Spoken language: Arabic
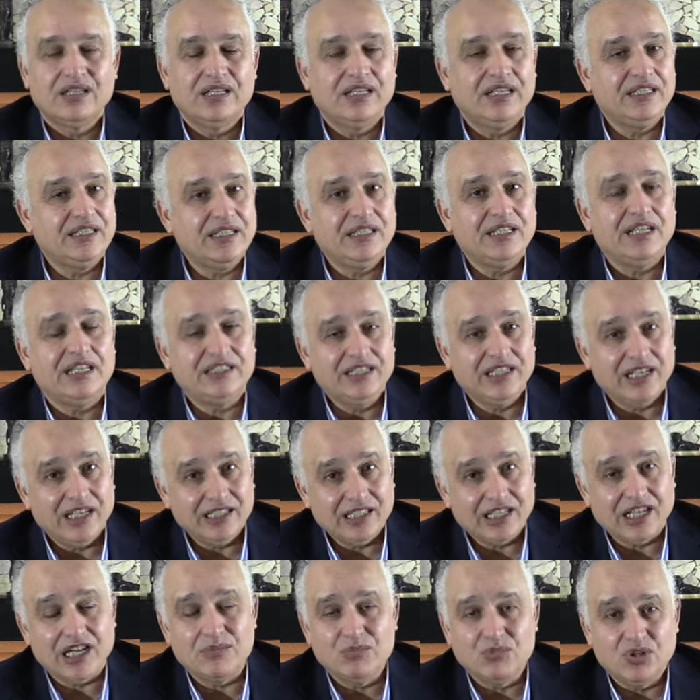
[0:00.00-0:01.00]
اذا هذه
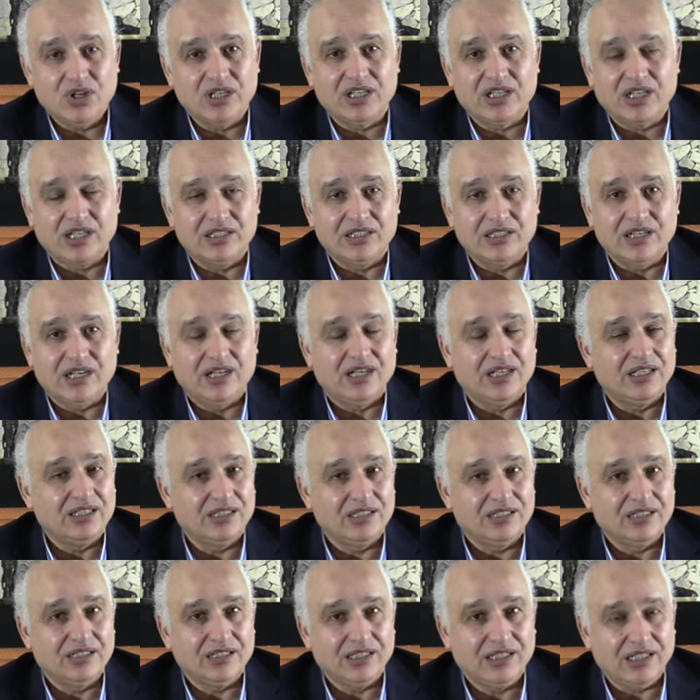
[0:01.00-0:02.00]
علاقه مؤكده
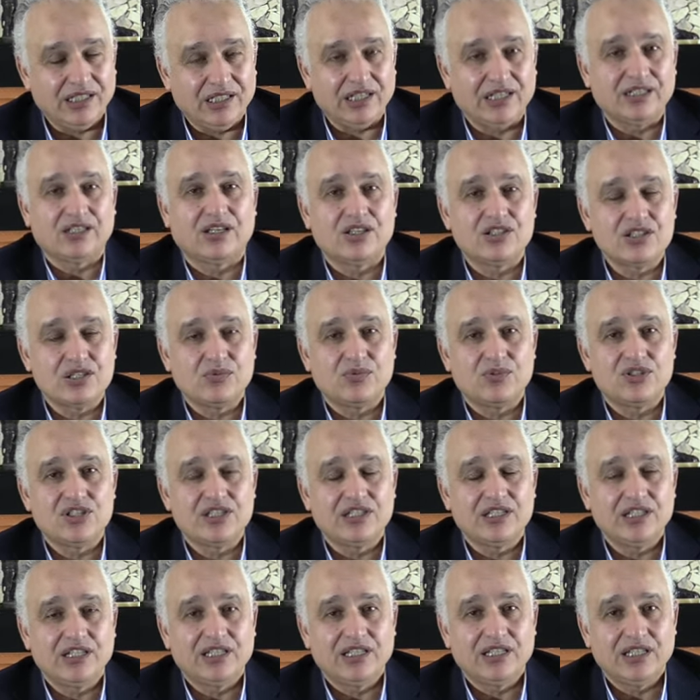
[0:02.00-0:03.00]
الا نقص الوزن
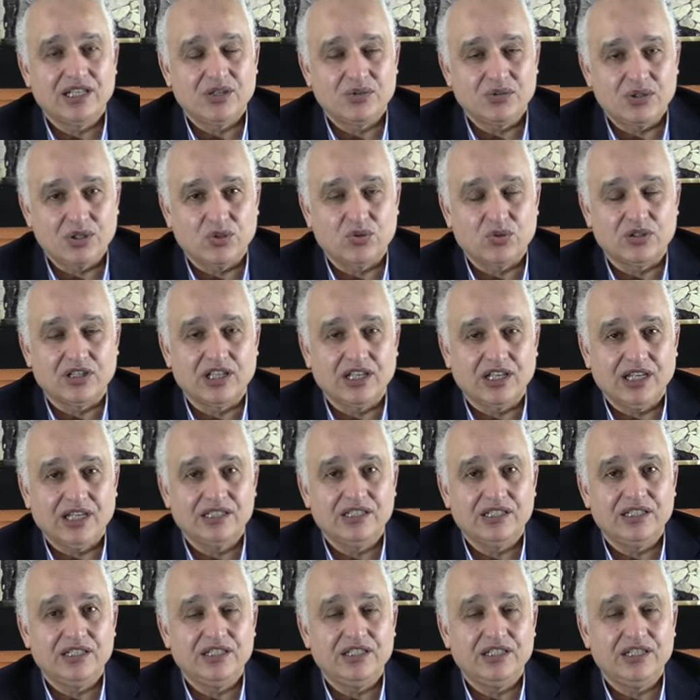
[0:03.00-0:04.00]
ديالنا ولا الكتله
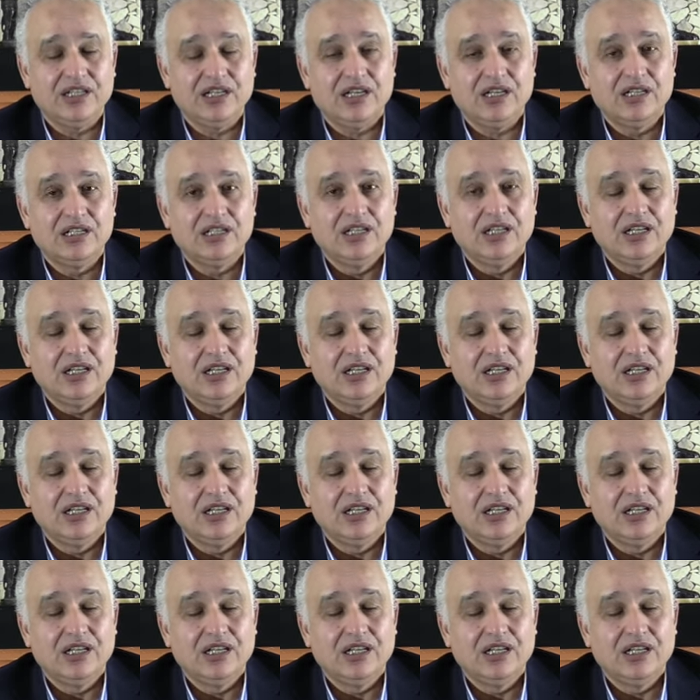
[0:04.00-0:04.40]
العضليه